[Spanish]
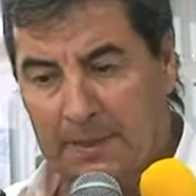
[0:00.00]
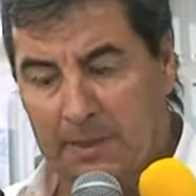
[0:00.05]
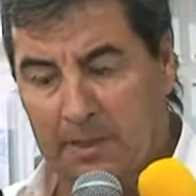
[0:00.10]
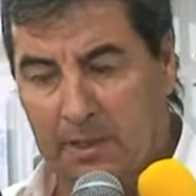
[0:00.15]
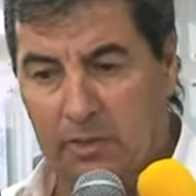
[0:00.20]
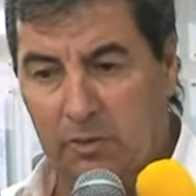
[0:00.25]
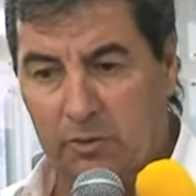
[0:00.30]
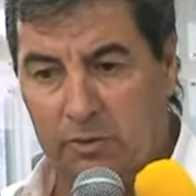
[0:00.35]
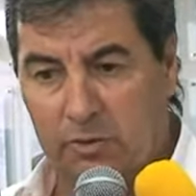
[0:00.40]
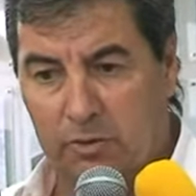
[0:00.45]
Y
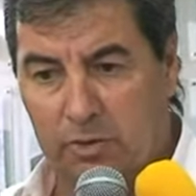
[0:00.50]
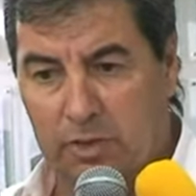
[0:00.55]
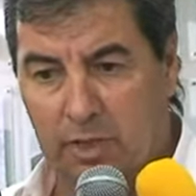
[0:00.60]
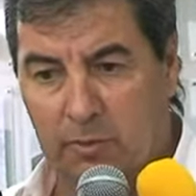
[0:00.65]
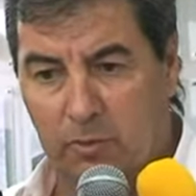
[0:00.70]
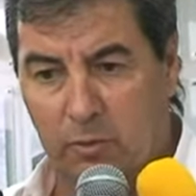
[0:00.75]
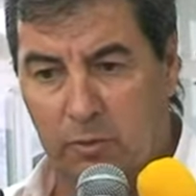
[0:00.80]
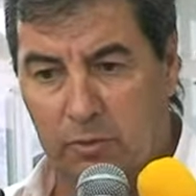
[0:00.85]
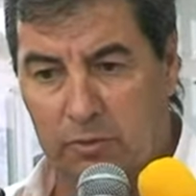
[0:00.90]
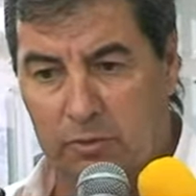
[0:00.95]
el 8
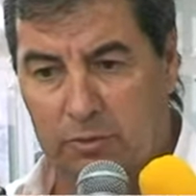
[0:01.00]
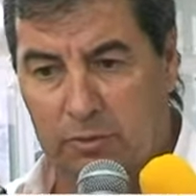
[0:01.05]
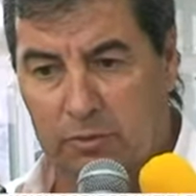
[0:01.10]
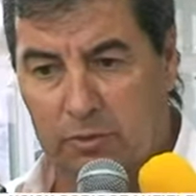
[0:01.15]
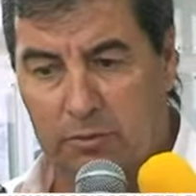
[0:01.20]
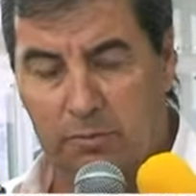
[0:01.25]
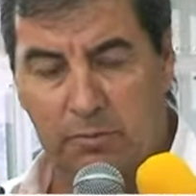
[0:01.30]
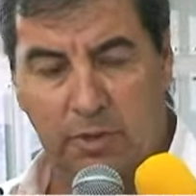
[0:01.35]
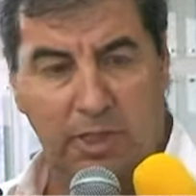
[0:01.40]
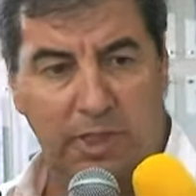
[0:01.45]

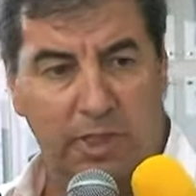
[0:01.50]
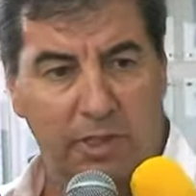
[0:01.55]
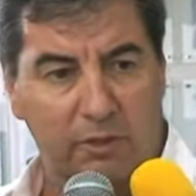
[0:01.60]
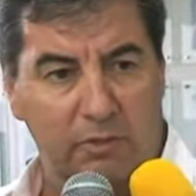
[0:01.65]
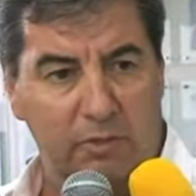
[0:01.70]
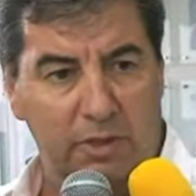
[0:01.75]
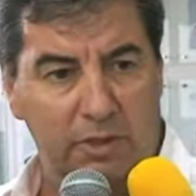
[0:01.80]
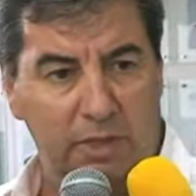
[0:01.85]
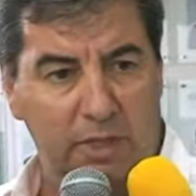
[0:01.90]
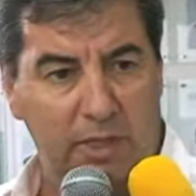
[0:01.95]
estamos
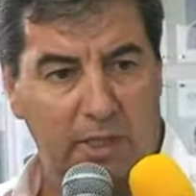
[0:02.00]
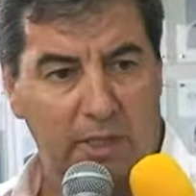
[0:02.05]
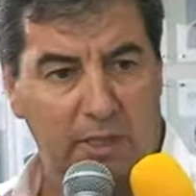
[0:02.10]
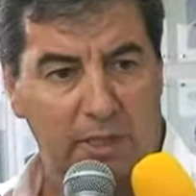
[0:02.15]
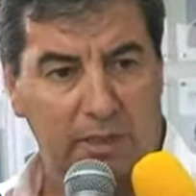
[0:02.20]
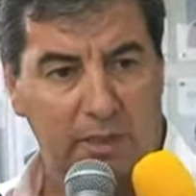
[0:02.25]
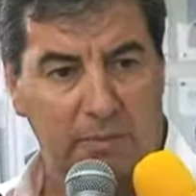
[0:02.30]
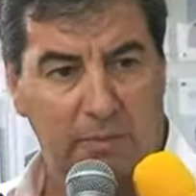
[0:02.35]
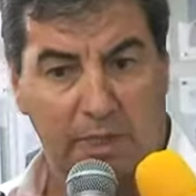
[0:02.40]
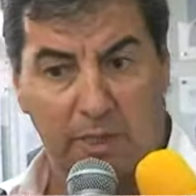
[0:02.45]
viajando hacia,
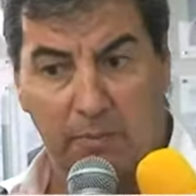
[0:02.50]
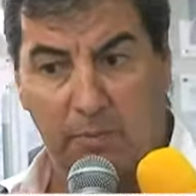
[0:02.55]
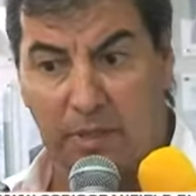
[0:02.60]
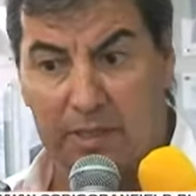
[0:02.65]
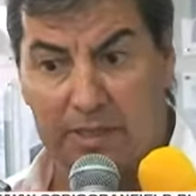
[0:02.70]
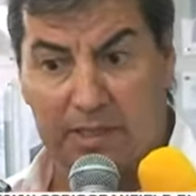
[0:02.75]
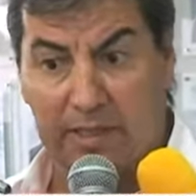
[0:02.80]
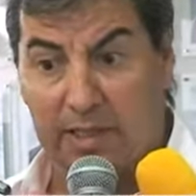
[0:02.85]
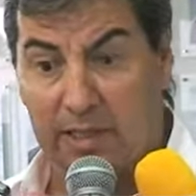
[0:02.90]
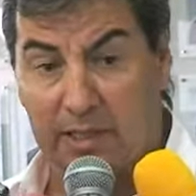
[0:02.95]
Mar del
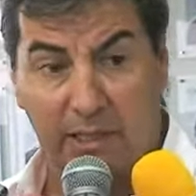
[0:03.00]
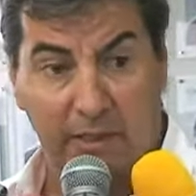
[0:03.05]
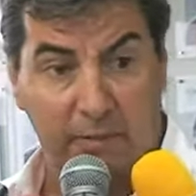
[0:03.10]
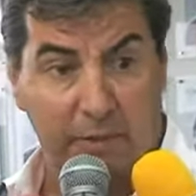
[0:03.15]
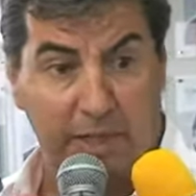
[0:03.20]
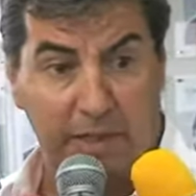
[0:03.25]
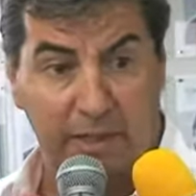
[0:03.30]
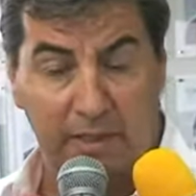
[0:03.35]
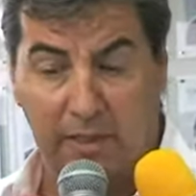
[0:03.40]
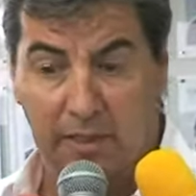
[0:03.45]
Plata hasta el día
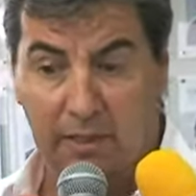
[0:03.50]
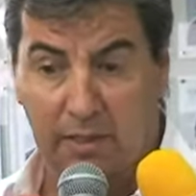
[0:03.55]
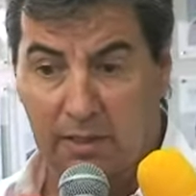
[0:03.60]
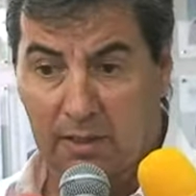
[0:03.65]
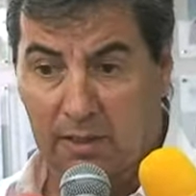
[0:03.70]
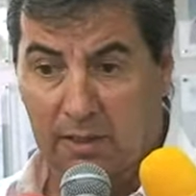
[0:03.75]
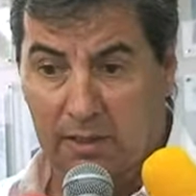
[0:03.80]
20.